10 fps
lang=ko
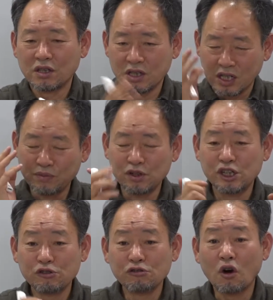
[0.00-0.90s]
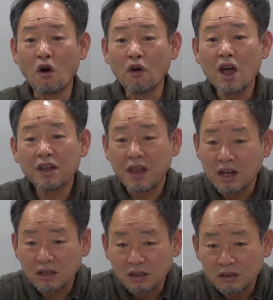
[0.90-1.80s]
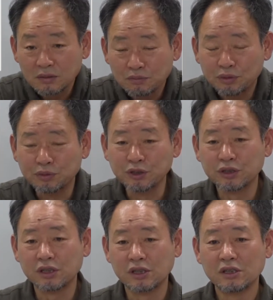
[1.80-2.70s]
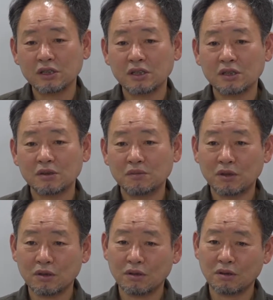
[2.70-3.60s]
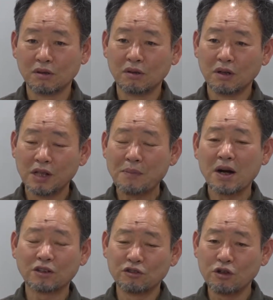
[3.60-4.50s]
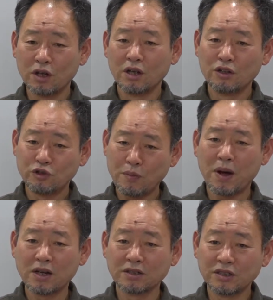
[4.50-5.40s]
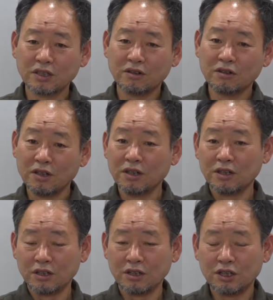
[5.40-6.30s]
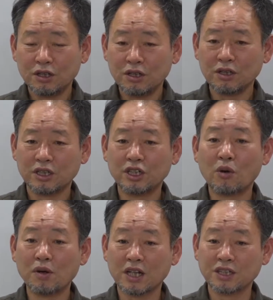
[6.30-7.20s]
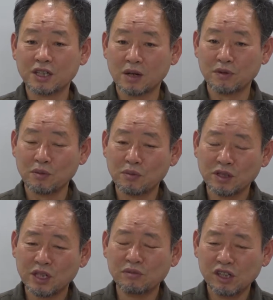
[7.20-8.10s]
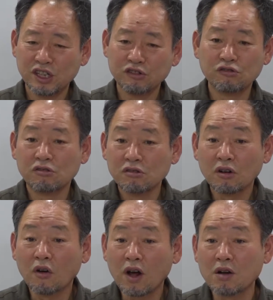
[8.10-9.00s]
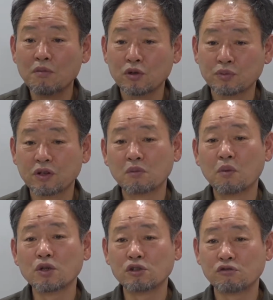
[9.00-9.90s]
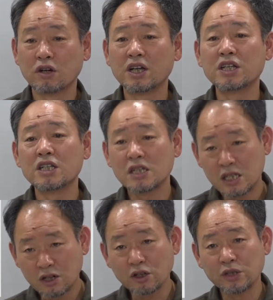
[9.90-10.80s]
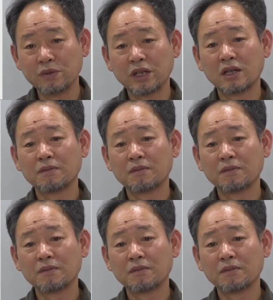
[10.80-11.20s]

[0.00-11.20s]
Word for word: 짐을 지고 걸어야 되는 부분들 뭐 네팔 같은데 쇠파라든지 이런 직업을 가진 사람들 보면 뭐, 뭐 짐을 지고 걸어가는 모습들을 보실 수가 있을 것입니다.